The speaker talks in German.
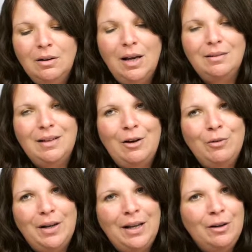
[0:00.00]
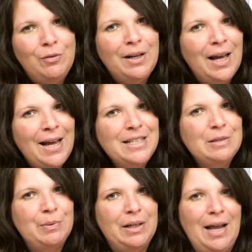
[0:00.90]
ja, der auf einen auf einer
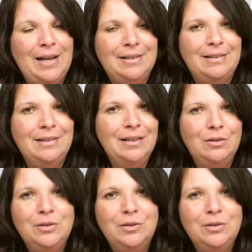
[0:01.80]
Reise begleitet, ne?